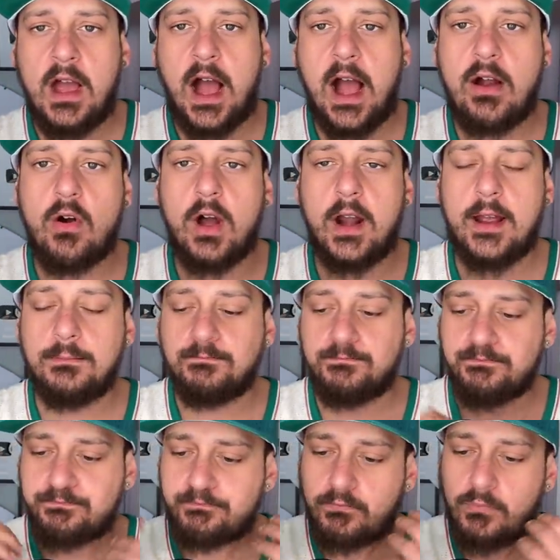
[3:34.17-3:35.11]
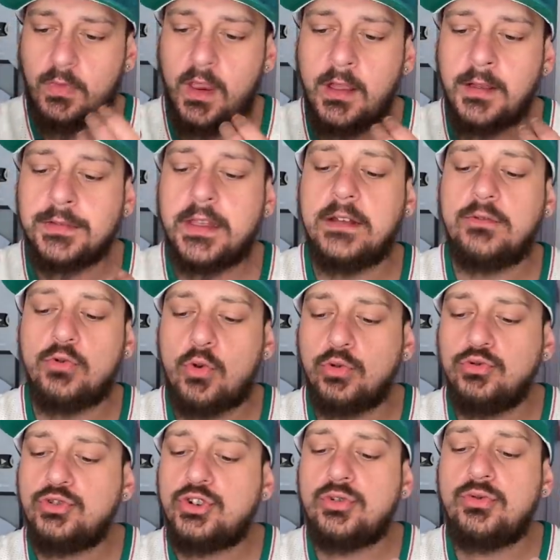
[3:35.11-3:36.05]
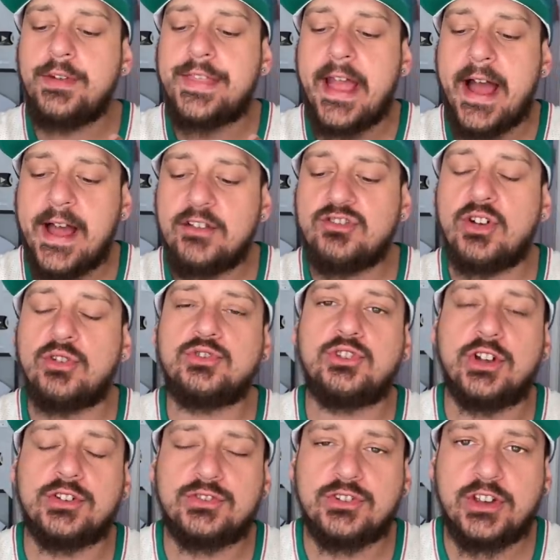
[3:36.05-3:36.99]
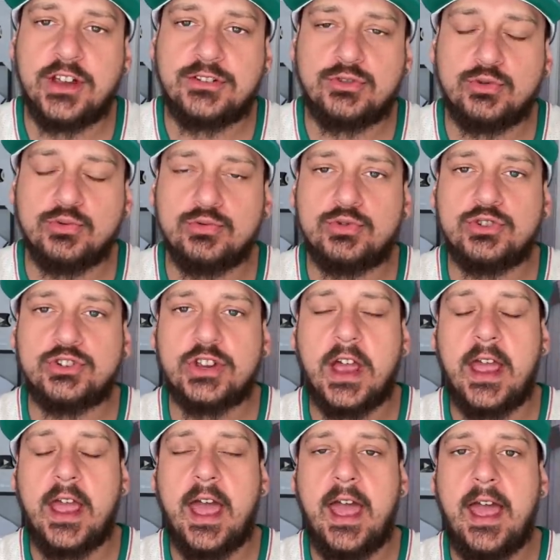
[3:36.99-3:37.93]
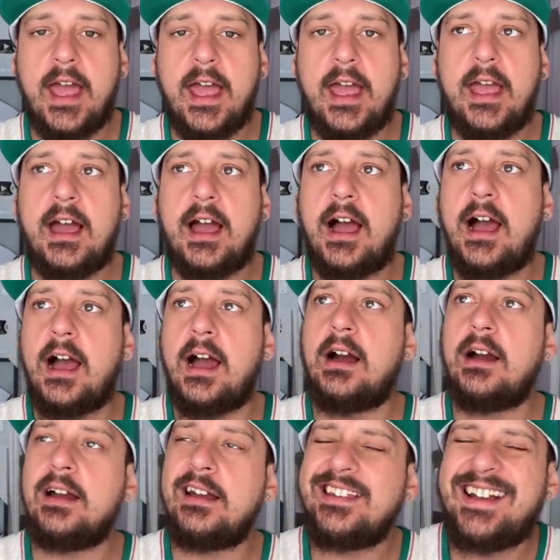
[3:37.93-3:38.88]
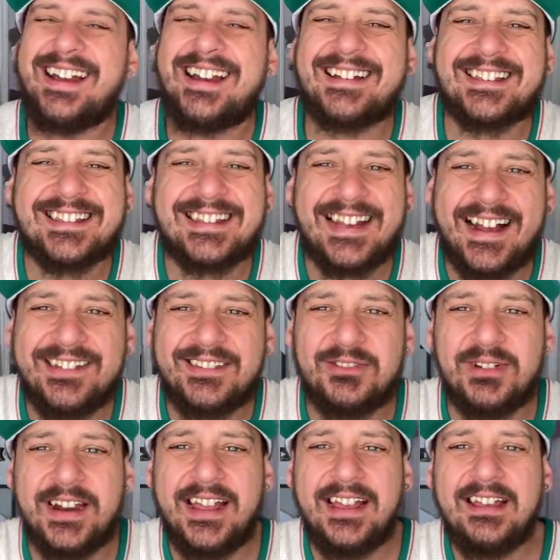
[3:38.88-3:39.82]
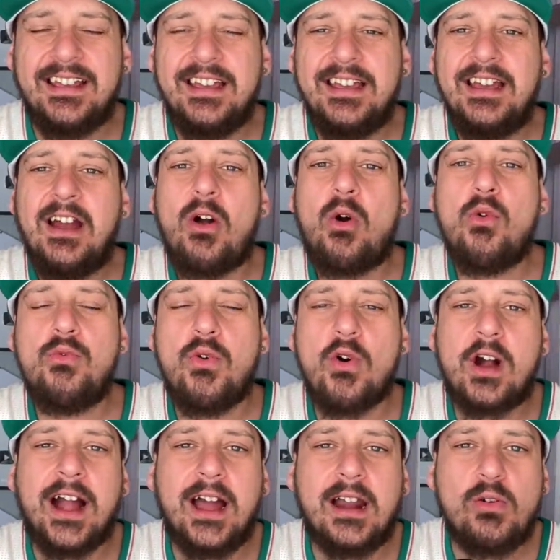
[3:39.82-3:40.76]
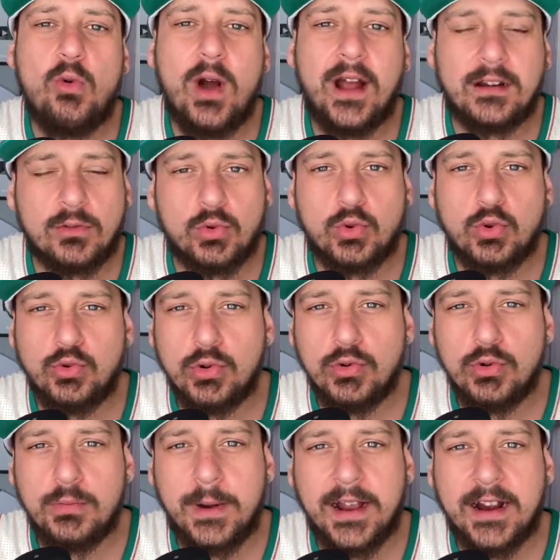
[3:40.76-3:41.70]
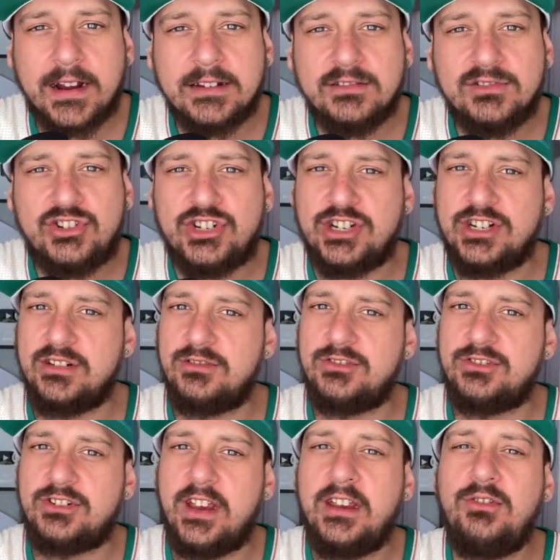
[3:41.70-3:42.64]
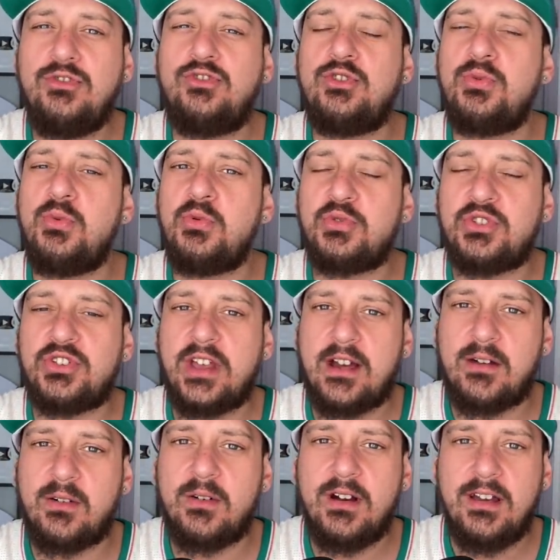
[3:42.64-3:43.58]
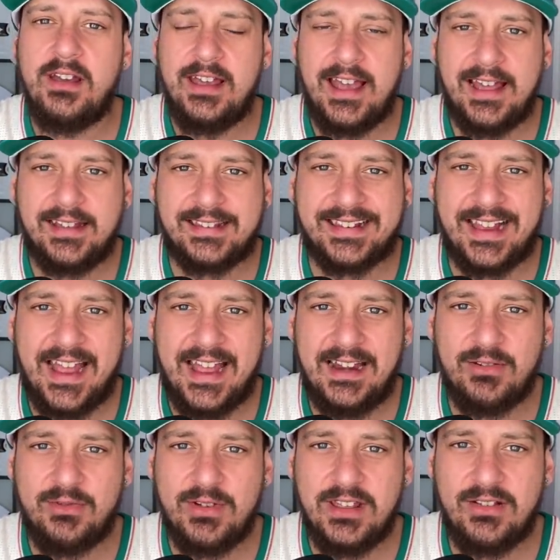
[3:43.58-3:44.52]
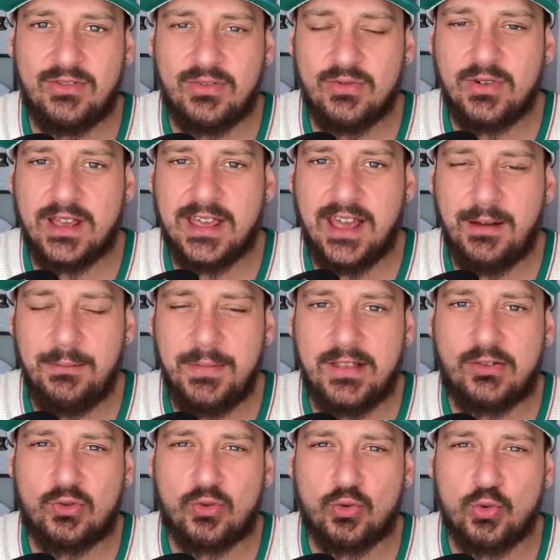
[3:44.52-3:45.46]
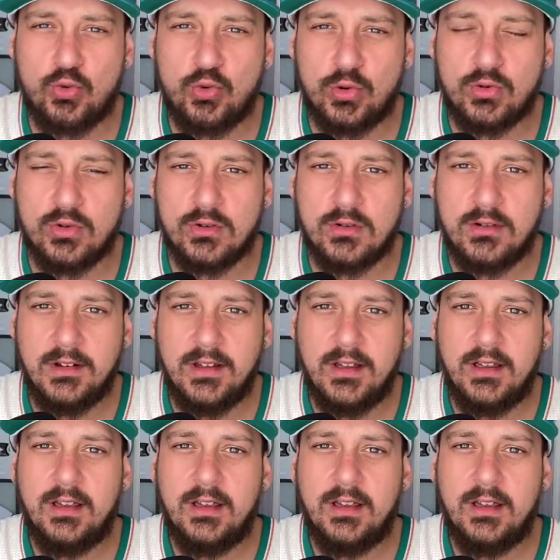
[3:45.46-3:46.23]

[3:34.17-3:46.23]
Agora, dando continuidade aos nossos assuntos, é engraçado, né? Convocaram o Arthur do Bragantino. Gente do céu, é sério isso? Que absurdo!